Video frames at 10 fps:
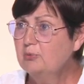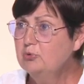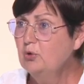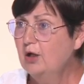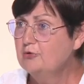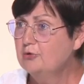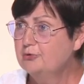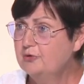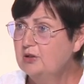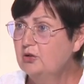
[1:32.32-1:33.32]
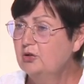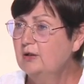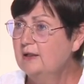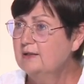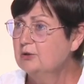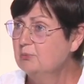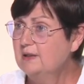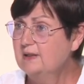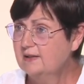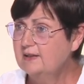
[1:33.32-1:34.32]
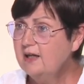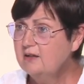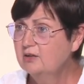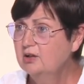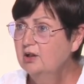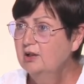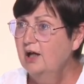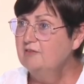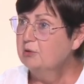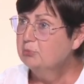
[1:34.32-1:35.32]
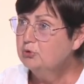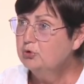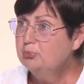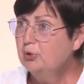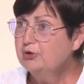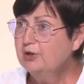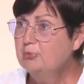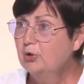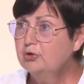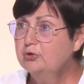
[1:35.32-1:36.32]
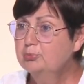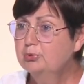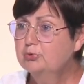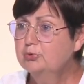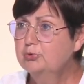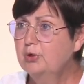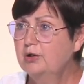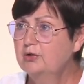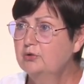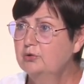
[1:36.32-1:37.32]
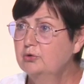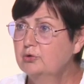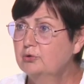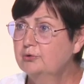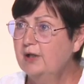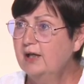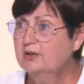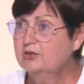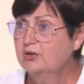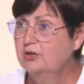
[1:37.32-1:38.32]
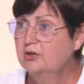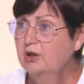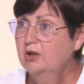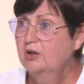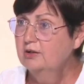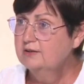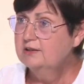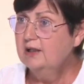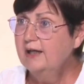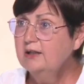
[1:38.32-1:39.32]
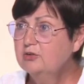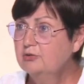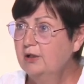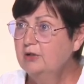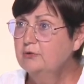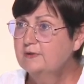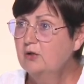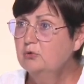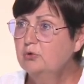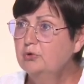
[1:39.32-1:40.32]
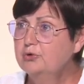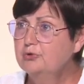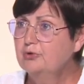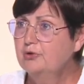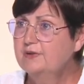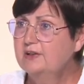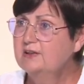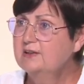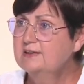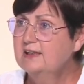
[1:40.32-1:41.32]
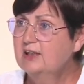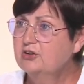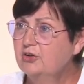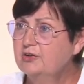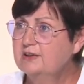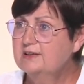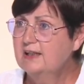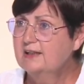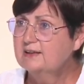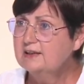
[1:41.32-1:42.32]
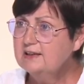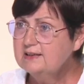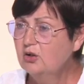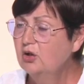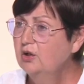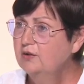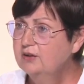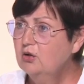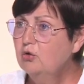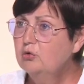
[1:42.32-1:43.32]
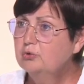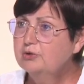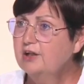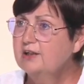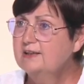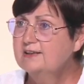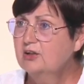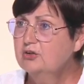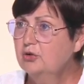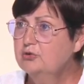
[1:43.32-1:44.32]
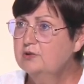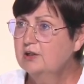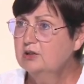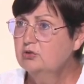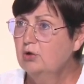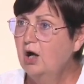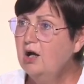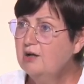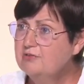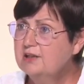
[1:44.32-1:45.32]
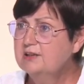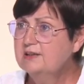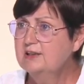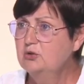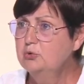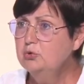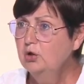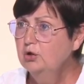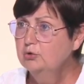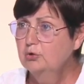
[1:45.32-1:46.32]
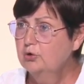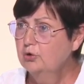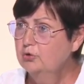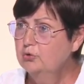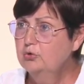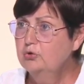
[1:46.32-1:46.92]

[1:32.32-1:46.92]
nous l'avons fait la semaine dernière, avec beaucoup de porte-à-porte, beaucoup de contacts directs. Voilà, nous allons au-devant des électeurs et des électrices, des rencontres avec les acteurs du territoire, avec des élus. Donc euh, nous,